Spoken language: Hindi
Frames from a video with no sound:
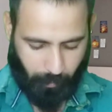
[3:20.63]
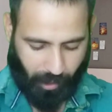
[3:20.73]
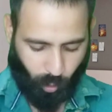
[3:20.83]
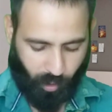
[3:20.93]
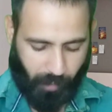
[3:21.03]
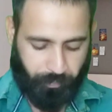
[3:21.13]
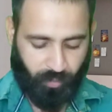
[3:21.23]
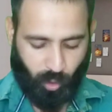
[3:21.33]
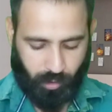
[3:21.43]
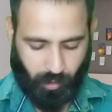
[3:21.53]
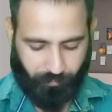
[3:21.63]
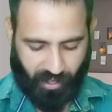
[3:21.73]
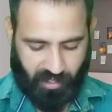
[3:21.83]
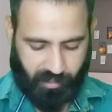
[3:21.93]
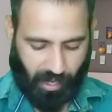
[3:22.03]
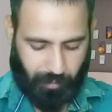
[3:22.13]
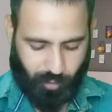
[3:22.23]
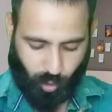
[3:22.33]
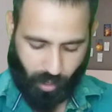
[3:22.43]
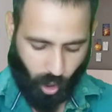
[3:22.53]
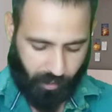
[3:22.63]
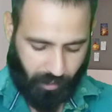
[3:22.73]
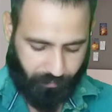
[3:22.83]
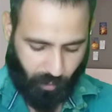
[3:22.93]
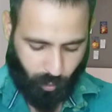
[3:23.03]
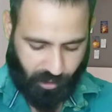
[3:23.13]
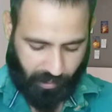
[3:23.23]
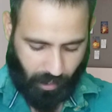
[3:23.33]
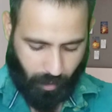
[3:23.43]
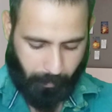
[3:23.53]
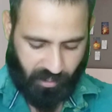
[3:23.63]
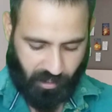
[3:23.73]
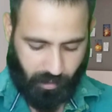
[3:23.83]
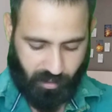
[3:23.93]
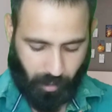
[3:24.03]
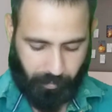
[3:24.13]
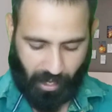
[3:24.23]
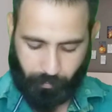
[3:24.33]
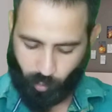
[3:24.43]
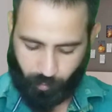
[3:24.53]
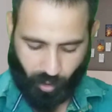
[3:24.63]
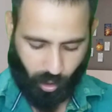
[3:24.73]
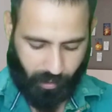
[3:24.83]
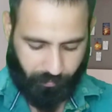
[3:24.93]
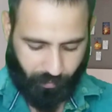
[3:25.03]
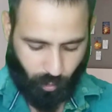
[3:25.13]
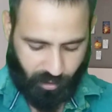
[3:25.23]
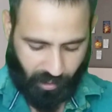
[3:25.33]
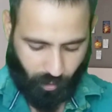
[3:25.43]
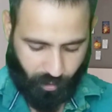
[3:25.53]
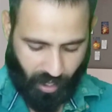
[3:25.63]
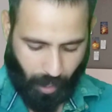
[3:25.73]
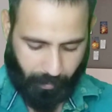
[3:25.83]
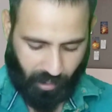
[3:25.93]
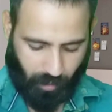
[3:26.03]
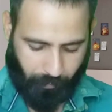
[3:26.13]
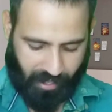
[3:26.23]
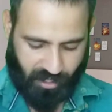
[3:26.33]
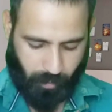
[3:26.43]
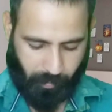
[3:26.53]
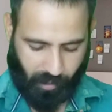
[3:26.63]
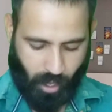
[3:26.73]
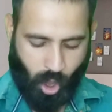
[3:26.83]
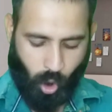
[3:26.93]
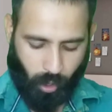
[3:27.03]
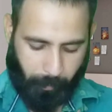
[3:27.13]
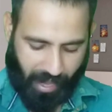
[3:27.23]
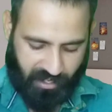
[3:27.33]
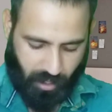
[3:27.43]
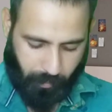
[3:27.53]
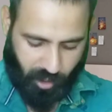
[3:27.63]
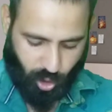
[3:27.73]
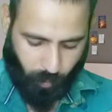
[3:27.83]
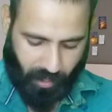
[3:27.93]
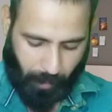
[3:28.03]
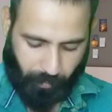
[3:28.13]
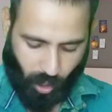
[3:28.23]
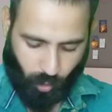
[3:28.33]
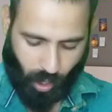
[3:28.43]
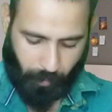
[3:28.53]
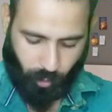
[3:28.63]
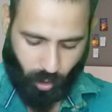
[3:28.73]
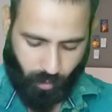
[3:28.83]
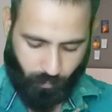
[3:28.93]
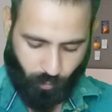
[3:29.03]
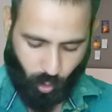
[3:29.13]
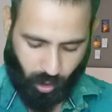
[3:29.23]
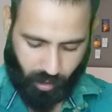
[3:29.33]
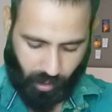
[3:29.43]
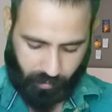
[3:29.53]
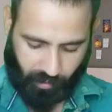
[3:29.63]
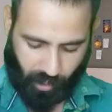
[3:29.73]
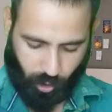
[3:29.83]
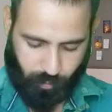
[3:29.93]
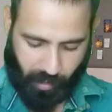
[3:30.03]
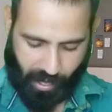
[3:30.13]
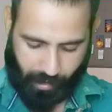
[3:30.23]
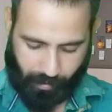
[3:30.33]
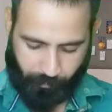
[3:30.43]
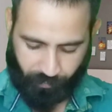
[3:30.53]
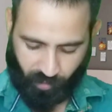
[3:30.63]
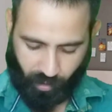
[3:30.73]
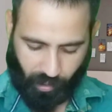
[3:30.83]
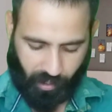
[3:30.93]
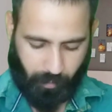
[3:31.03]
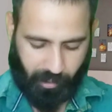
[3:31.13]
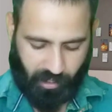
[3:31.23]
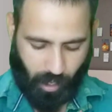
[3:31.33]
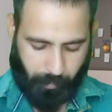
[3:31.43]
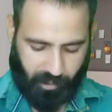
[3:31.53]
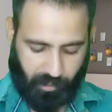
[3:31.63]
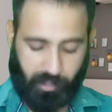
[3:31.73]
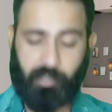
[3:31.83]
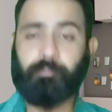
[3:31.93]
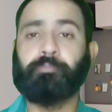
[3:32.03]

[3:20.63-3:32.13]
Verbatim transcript: भरोगे उसका वैक्सीन टाइप जो है ऑलरेडी फिल हो जाएगा वैक्सीन सब टाइप वो भी ऑलरेडी फिल हो जाएगा और यहाँ पर आता है बैच नंबर और बैच नंबर जो भी आपका होगा आपको वो कर देना उसमें ऐड करने के बाद यहाँ पर देखिए